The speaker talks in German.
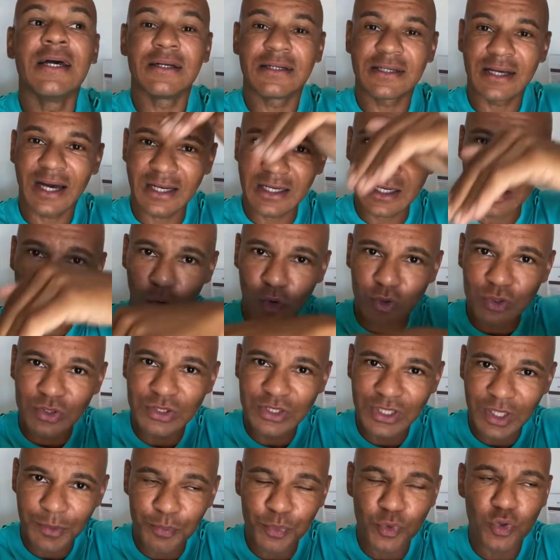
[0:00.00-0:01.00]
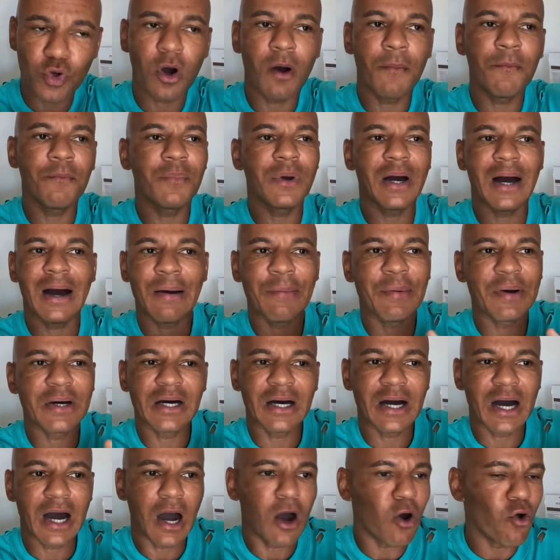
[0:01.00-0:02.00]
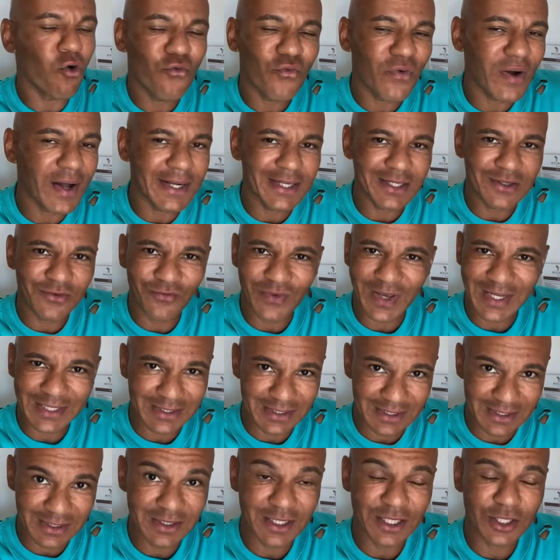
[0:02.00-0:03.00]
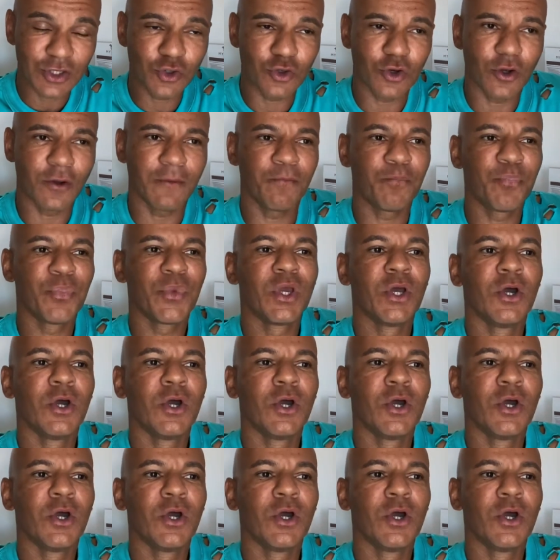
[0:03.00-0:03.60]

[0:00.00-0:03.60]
kann auch ein Dip kommen, aber aufhalten werden sie es nicht können.